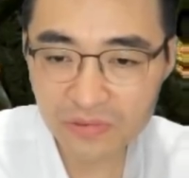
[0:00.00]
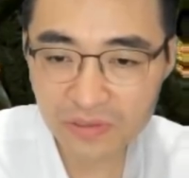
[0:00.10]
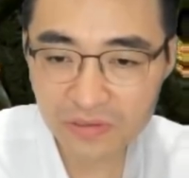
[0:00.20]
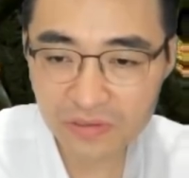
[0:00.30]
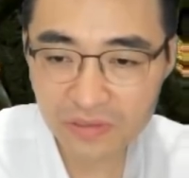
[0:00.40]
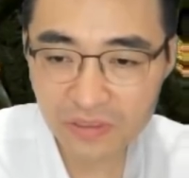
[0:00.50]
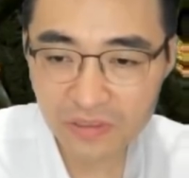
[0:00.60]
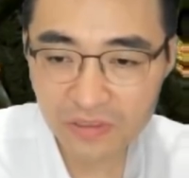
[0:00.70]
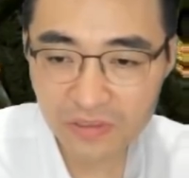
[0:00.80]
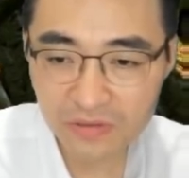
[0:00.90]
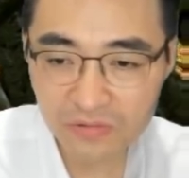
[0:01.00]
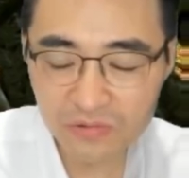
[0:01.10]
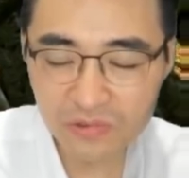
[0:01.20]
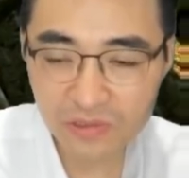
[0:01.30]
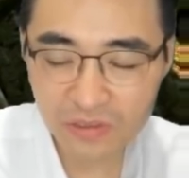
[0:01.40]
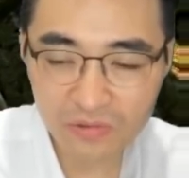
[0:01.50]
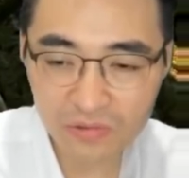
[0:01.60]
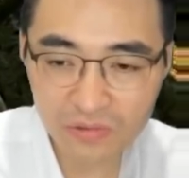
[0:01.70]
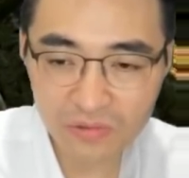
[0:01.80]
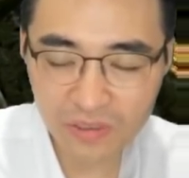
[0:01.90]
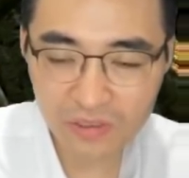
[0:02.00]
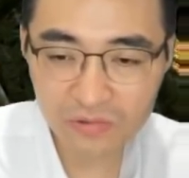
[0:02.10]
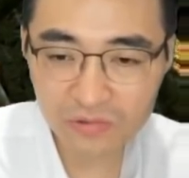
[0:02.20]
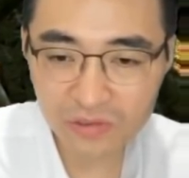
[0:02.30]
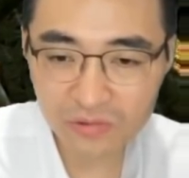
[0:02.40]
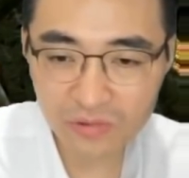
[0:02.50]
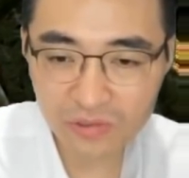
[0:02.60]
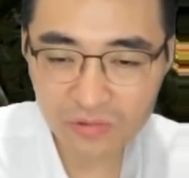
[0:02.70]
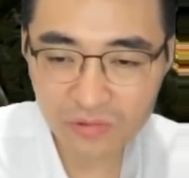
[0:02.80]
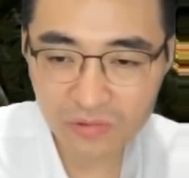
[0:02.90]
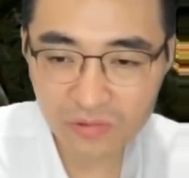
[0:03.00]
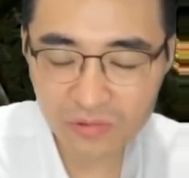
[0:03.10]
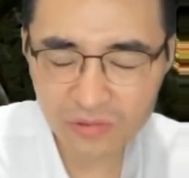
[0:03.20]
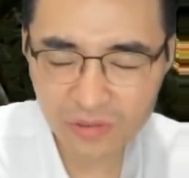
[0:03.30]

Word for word: 사실 운수창고, 해운주가 좋았고,